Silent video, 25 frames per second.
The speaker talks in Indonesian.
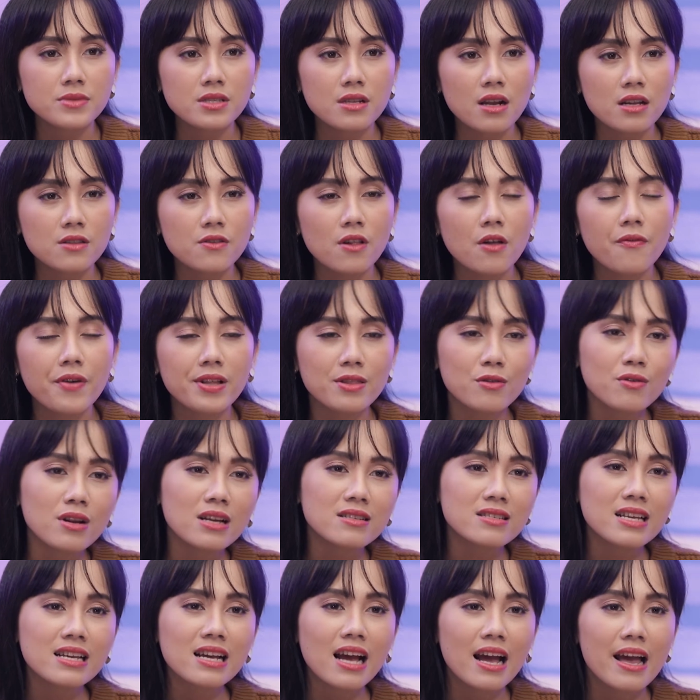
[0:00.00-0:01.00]
red velvet tuh
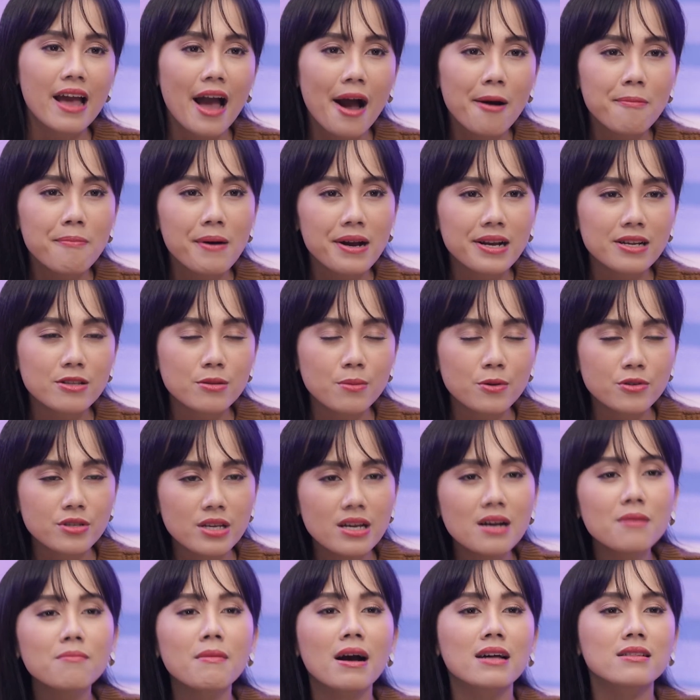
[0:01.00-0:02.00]
rasanya kayak apa gitu
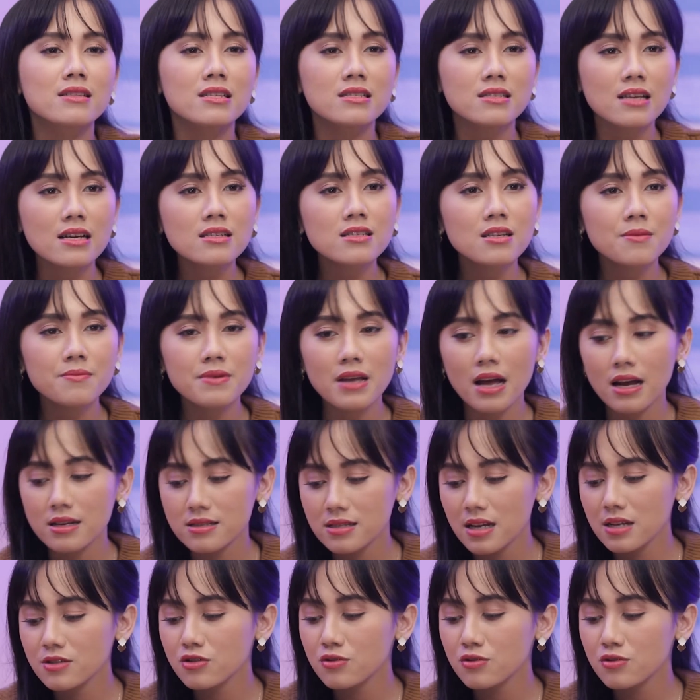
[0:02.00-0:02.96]
maksudnya yang manis aja biasa